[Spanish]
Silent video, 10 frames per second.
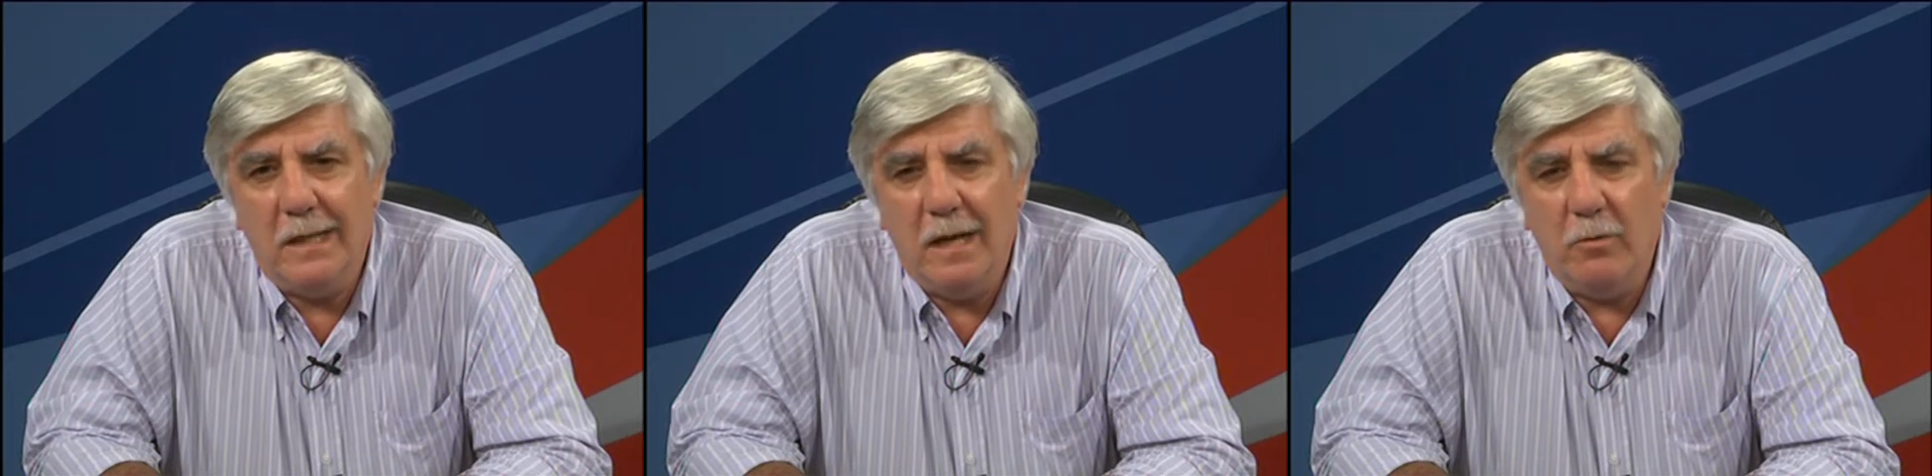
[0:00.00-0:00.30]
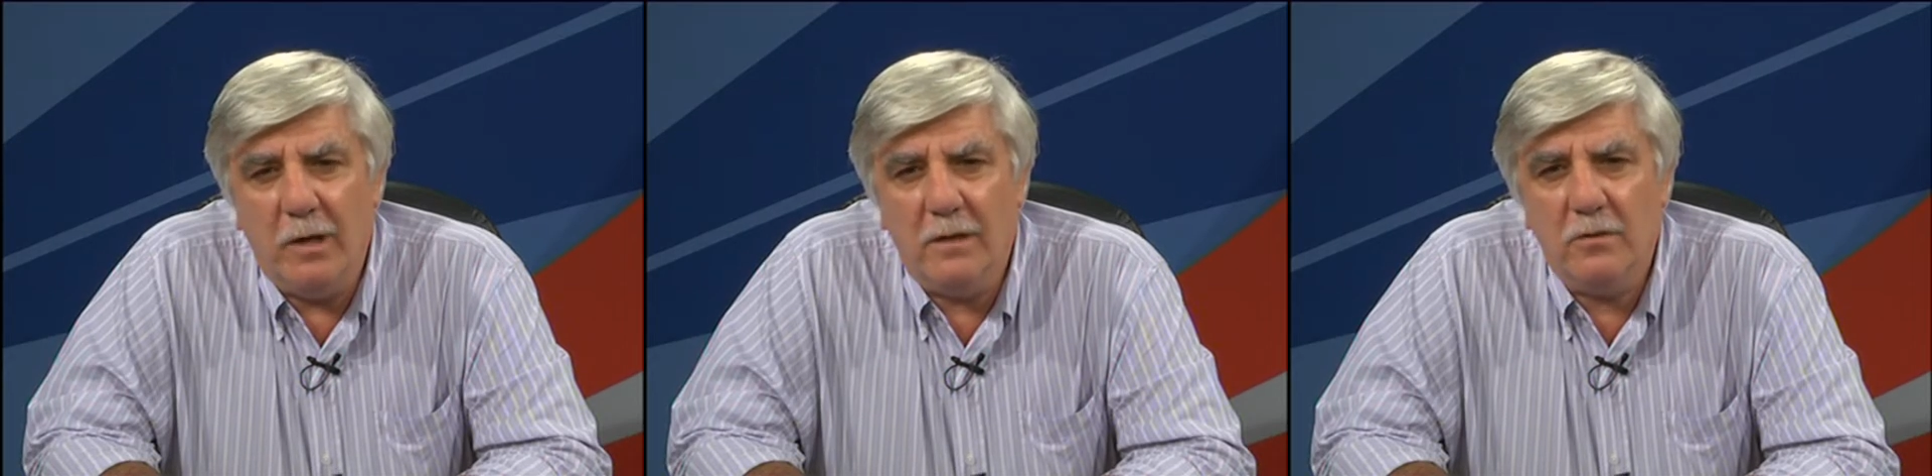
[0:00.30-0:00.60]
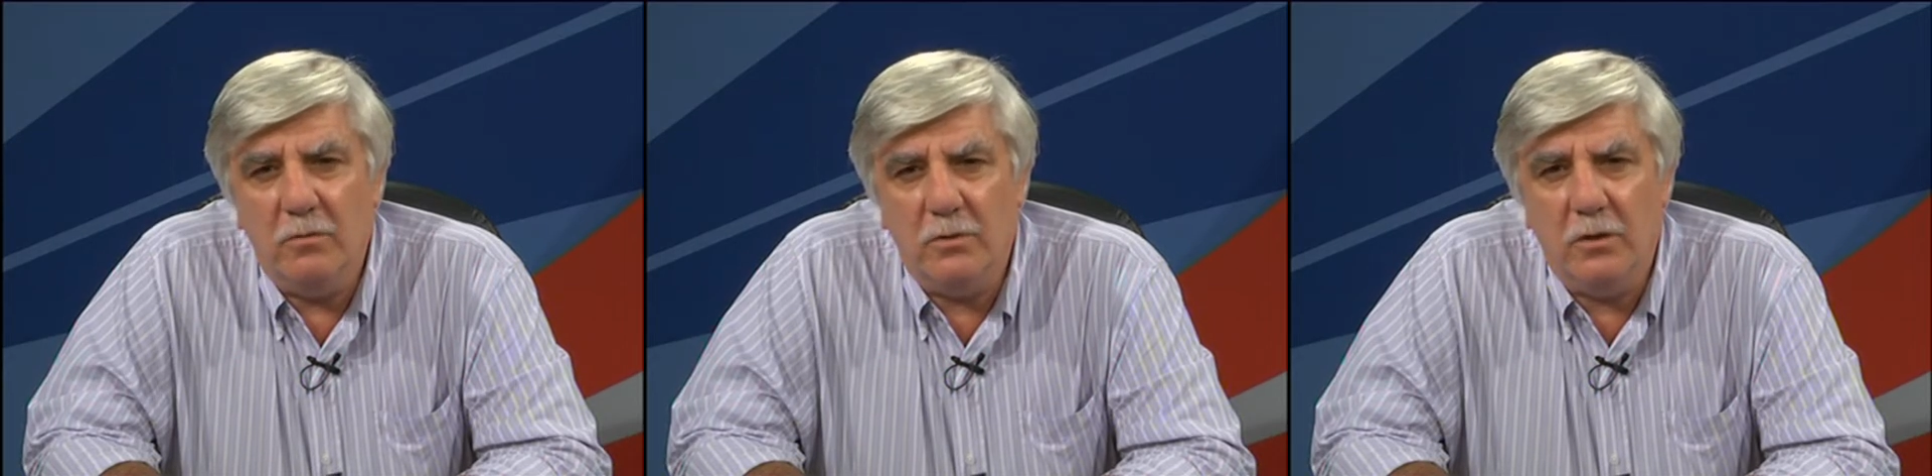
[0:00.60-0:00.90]
elaborar
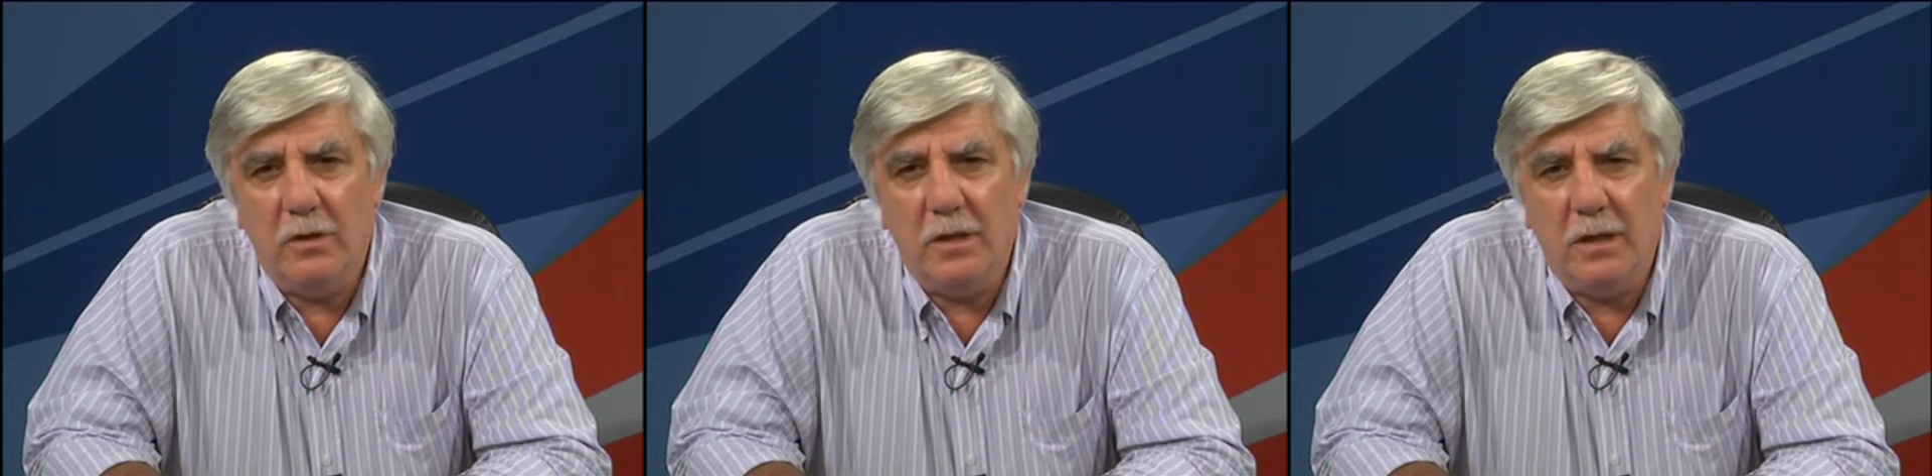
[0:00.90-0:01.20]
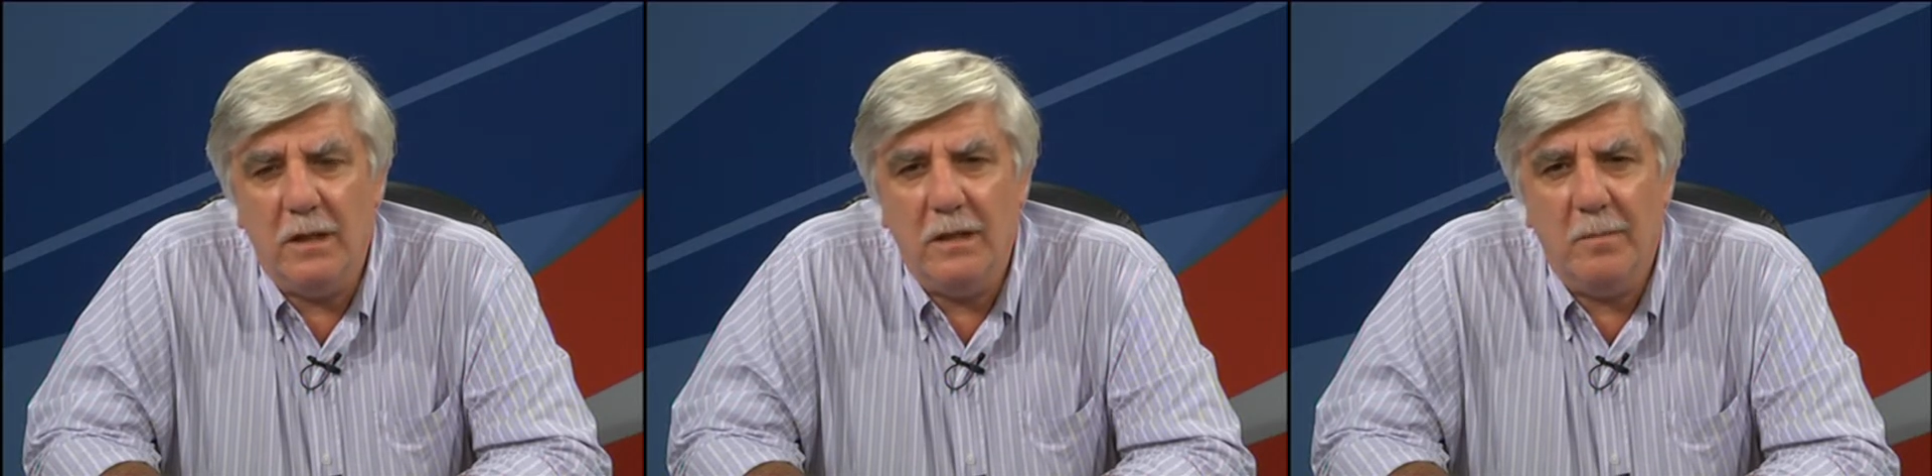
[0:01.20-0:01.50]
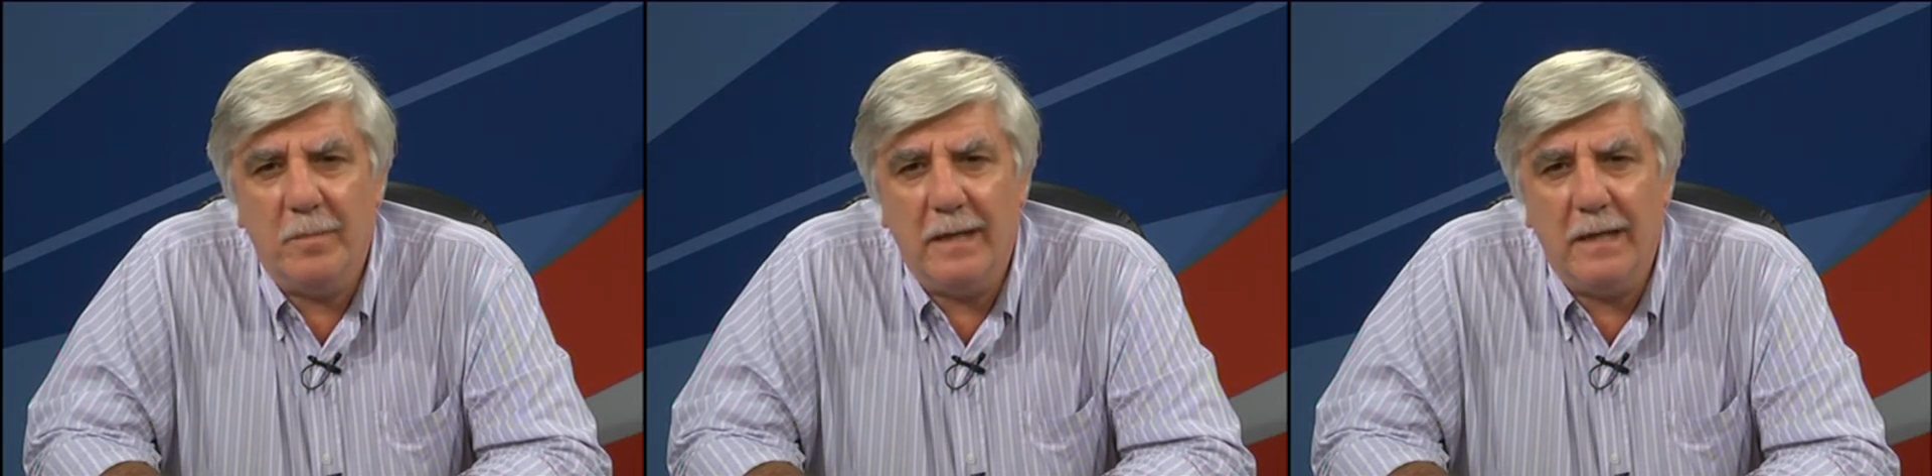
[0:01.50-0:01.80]
soluciones
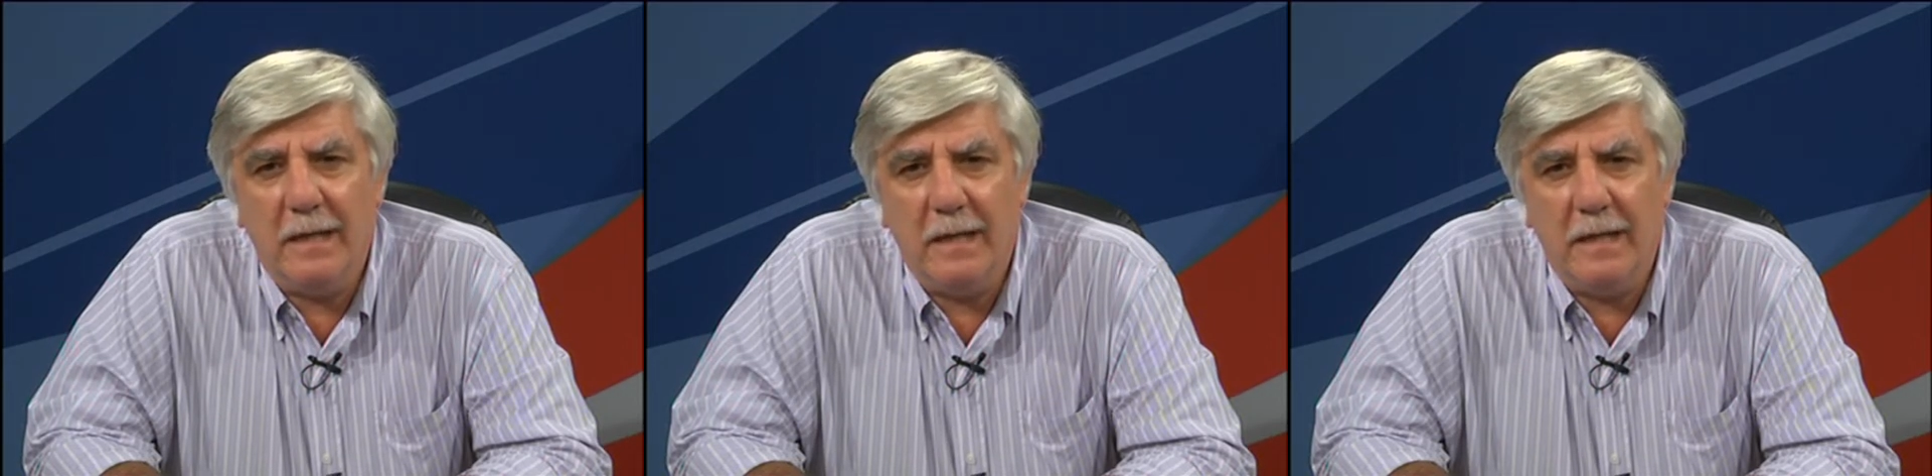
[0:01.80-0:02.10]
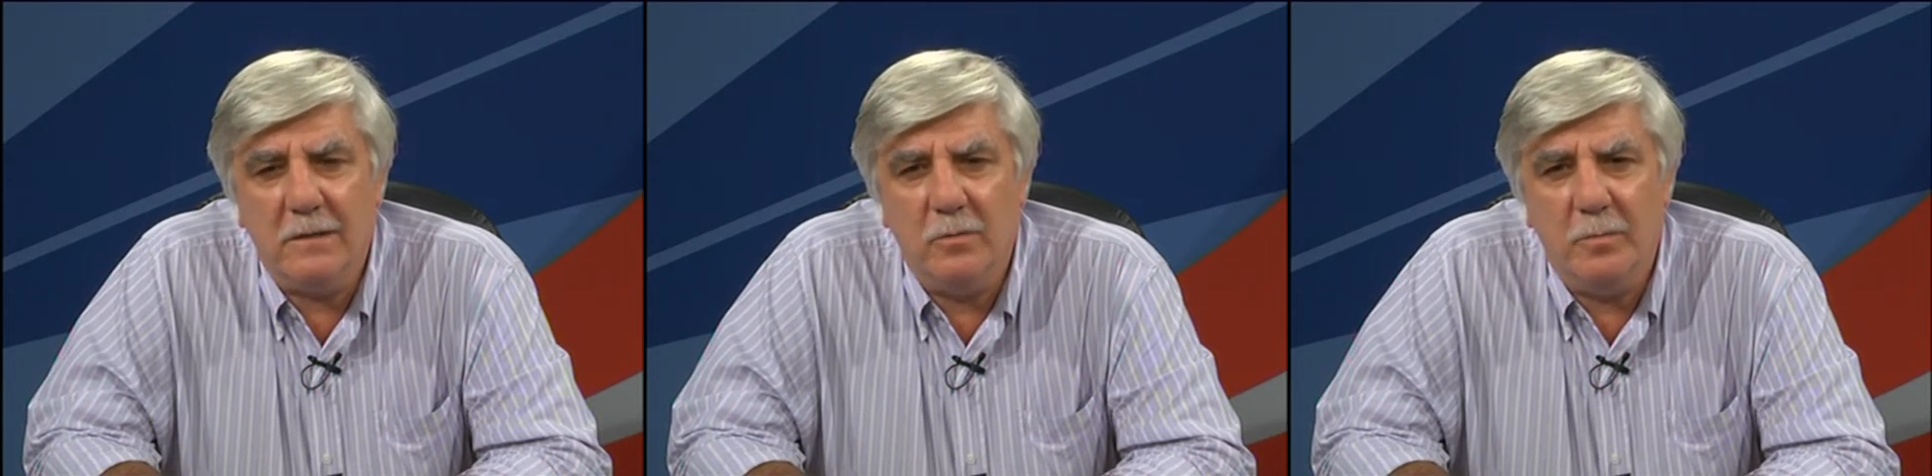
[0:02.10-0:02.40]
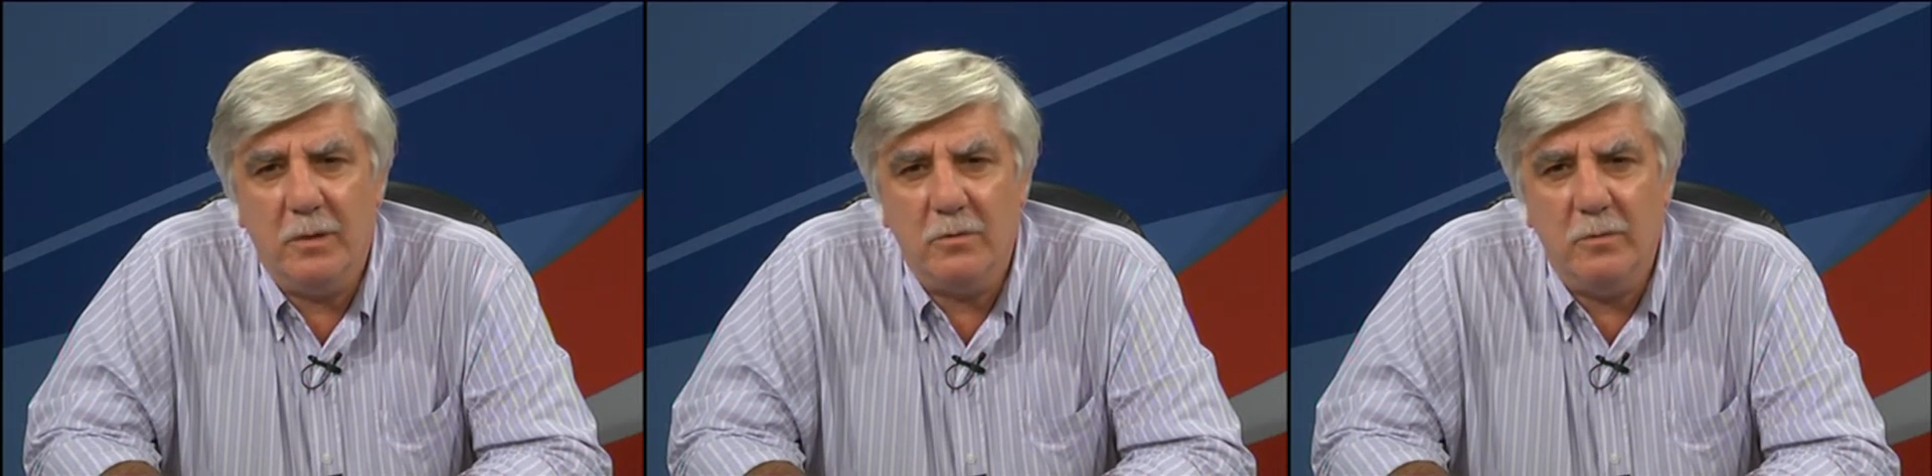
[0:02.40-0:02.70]
distintas para cada caso,
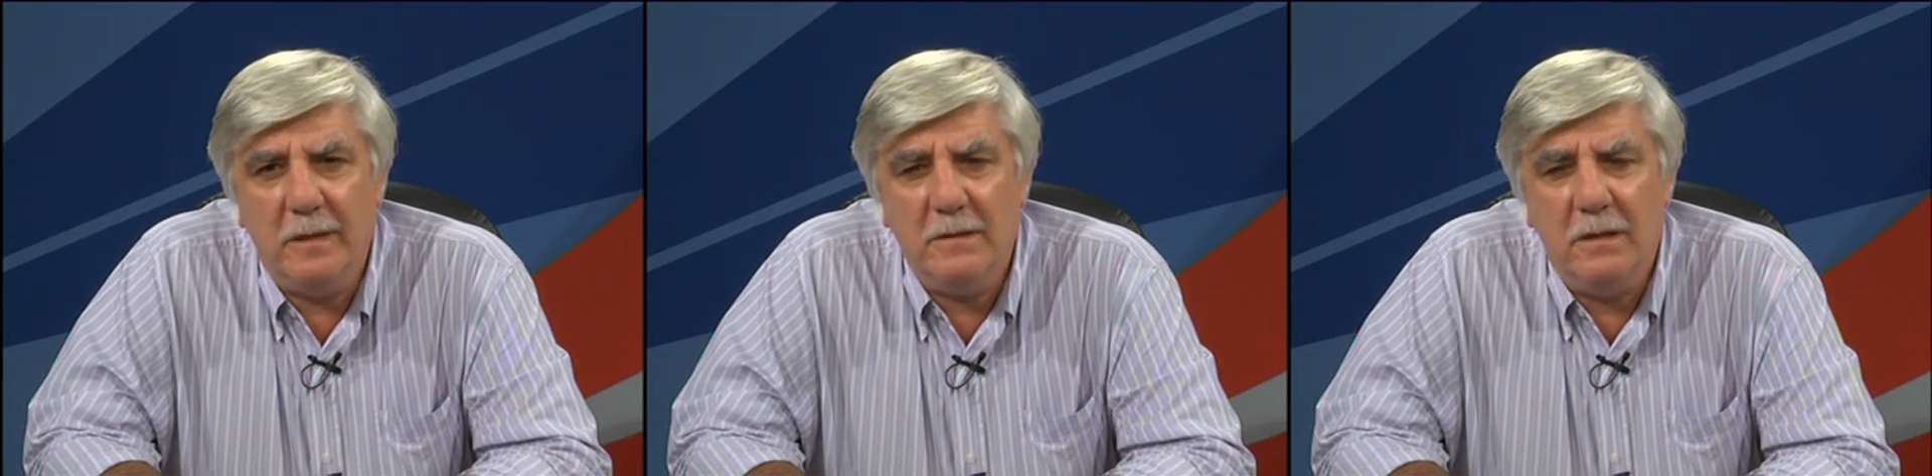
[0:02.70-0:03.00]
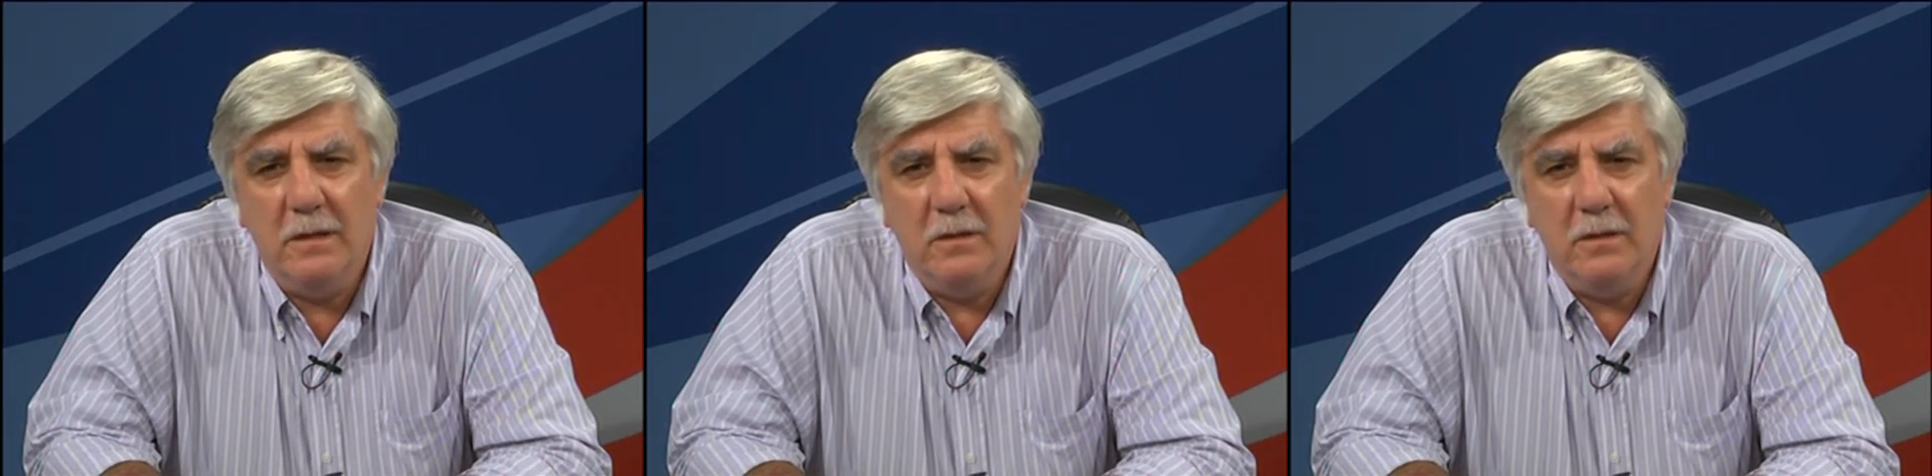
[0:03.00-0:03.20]
pero a su vez